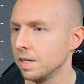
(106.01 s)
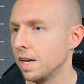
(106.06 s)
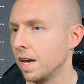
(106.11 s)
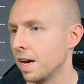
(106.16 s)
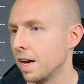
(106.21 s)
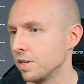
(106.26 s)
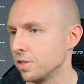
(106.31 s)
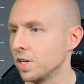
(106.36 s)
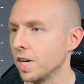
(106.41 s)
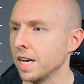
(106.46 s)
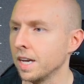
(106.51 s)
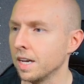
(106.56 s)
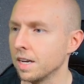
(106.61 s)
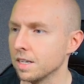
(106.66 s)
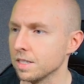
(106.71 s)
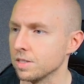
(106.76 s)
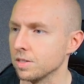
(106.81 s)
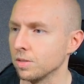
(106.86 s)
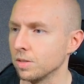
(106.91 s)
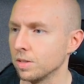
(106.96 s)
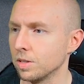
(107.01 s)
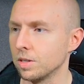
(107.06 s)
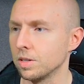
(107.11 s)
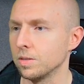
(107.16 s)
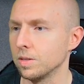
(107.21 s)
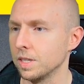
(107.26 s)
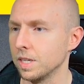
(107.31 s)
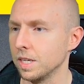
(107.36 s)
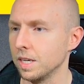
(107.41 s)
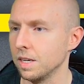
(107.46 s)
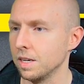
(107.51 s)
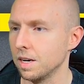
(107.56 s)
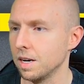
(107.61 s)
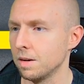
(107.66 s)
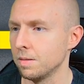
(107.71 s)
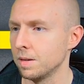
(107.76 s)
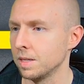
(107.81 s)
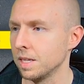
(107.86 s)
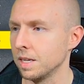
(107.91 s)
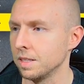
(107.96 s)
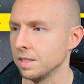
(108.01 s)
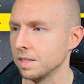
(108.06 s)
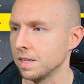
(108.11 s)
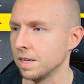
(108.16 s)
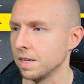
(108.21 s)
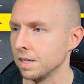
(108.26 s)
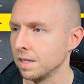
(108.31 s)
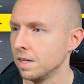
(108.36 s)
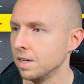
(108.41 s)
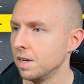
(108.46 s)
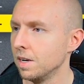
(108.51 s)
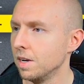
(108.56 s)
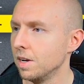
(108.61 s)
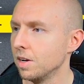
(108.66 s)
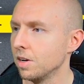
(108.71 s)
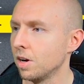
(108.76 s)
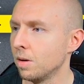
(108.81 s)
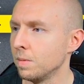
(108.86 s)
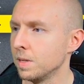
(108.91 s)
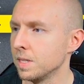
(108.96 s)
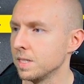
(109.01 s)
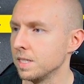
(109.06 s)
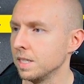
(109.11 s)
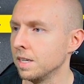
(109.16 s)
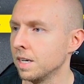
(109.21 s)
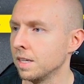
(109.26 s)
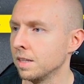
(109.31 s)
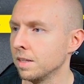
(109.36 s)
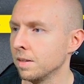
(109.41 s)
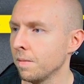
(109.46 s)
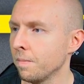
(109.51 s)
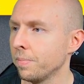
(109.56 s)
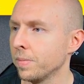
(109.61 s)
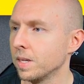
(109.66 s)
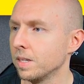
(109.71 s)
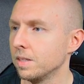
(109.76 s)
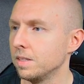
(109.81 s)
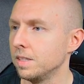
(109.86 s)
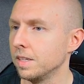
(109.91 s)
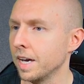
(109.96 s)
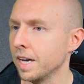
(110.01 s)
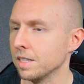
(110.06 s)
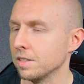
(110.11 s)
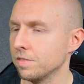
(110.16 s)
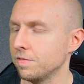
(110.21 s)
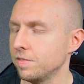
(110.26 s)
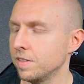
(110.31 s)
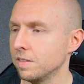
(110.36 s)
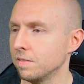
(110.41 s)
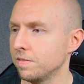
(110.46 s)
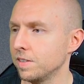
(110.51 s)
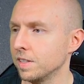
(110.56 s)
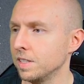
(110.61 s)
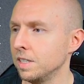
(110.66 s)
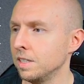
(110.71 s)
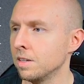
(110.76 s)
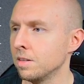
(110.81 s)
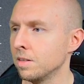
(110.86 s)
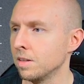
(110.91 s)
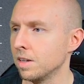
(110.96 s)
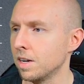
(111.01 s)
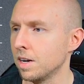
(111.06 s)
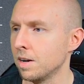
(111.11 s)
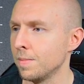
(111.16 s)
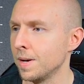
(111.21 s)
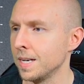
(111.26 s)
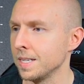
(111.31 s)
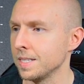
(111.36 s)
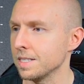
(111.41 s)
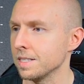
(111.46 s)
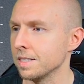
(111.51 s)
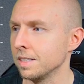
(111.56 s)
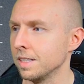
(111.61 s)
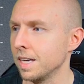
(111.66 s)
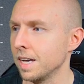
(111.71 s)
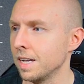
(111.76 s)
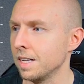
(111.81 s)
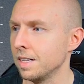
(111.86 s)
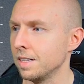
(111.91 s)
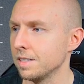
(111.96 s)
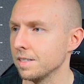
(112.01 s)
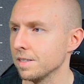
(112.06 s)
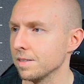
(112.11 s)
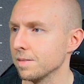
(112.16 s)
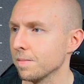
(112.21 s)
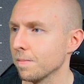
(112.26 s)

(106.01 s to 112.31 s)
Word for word: Ja, Jang hast du noch, okay, aber dahinter kommen sie dann direkt, verdienen am meisten Geld.